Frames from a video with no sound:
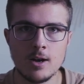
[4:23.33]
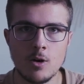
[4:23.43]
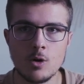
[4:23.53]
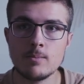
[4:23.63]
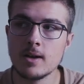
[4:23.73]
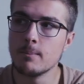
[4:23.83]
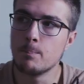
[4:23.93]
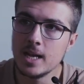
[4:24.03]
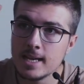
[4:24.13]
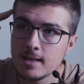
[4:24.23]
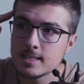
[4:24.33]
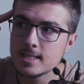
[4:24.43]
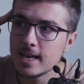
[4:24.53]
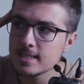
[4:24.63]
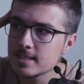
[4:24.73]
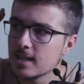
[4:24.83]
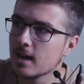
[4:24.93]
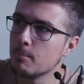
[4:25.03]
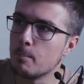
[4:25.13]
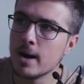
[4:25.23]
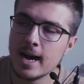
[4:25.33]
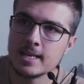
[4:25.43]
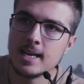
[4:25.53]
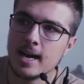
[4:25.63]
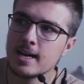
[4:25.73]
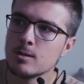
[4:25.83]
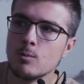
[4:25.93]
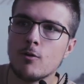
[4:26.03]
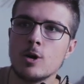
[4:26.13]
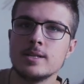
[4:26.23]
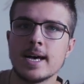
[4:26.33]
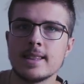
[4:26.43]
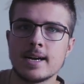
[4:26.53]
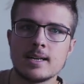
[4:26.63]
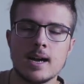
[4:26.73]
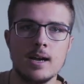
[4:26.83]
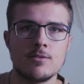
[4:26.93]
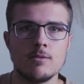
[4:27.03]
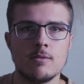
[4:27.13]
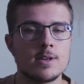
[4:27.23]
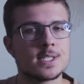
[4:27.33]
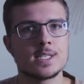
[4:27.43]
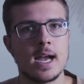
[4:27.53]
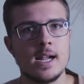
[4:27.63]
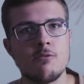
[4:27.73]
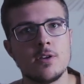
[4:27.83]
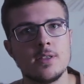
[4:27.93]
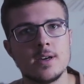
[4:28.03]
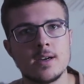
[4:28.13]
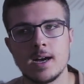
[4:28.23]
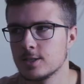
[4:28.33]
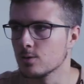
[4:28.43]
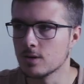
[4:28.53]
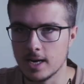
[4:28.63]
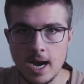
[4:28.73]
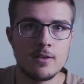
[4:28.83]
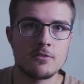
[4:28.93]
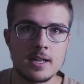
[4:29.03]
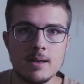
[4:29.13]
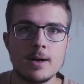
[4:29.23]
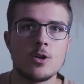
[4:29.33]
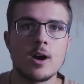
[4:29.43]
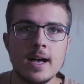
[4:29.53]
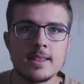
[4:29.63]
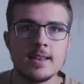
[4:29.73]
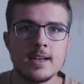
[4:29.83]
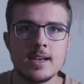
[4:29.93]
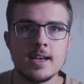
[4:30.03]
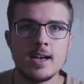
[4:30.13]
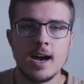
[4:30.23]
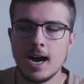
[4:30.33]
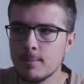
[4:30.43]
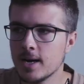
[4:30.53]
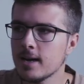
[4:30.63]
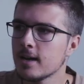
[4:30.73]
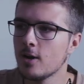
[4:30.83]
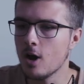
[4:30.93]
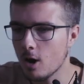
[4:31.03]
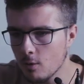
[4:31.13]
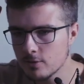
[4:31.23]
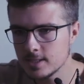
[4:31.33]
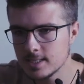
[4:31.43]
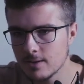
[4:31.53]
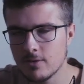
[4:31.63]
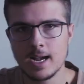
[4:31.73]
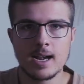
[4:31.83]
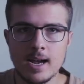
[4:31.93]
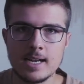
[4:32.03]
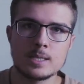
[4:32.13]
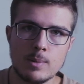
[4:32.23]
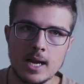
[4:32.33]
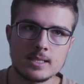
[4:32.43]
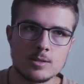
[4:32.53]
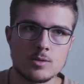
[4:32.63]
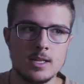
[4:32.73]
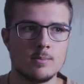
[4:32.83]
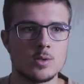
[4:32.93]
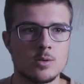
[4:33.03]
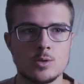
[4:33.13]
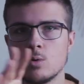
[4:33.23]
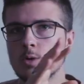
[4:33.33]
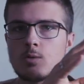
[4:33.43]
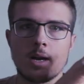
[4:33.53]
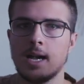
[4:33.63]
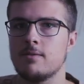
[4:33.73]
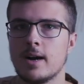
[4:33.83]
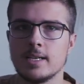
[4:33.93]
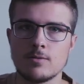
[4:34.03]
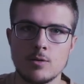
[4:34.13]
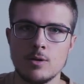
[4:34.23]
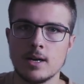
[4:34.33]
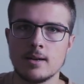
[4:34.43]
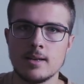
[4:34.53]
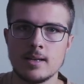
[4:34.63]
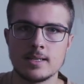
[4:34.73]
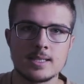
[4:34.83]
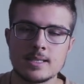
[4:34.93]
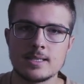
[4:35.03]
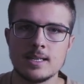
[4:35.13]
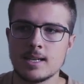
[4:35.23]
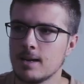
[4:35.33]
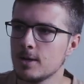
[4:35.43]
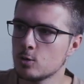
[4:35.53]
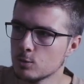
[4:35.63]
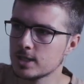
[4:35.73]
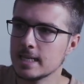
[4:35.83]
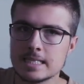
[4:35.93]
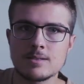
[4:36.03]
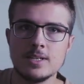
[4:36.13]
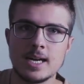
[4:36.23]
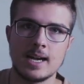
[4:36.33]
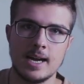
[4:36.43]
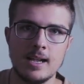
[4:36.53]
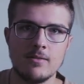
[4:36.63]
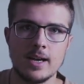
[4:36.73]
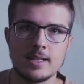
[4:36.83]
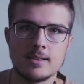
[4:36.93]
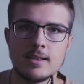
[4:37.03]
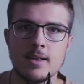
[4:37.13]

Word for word: und äh, blicken es erst nach ein paar Jahren und wollen dann angreifen, was ich geil finde. Also greif dann immer noch an. Aber hör auf, in dieser Vergangenheitsblase zu leben, so, so und so geil war ich früher. Das interessiert keinen mehr. Du musst jetzt wieder geil werden